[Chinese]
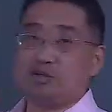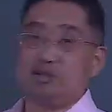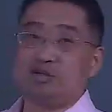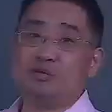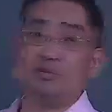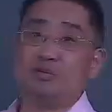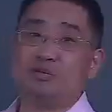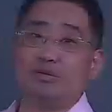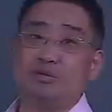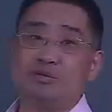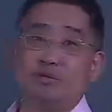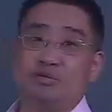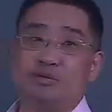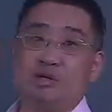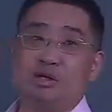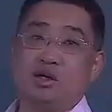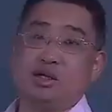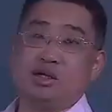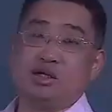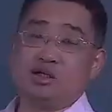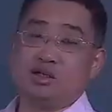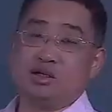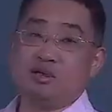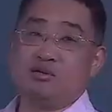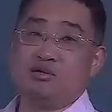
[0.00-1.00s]
呃很少用线
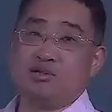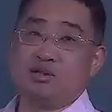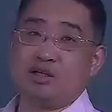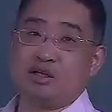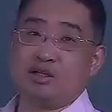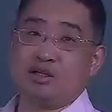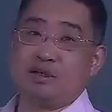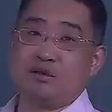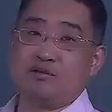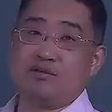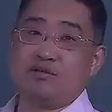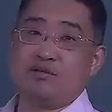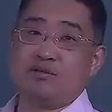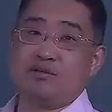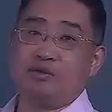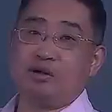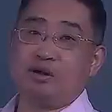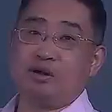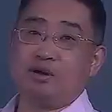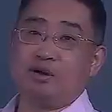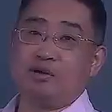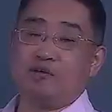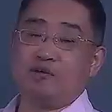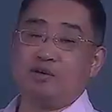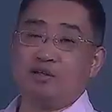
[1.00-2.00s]
列线服务的啊。分时
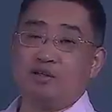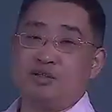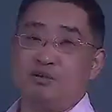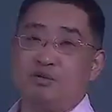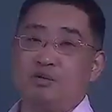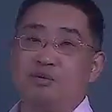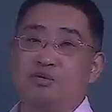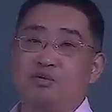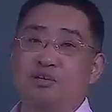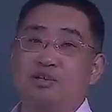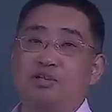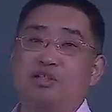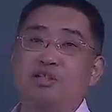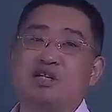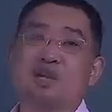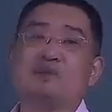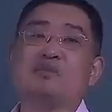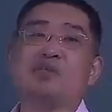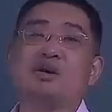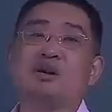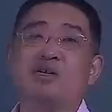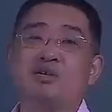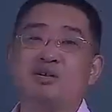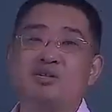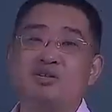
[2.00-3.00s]
我们说时间片能转
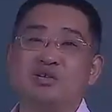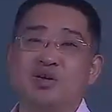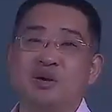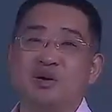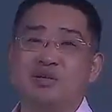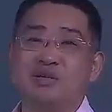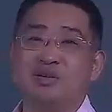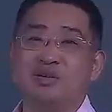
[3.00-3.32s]
嘛，对吧？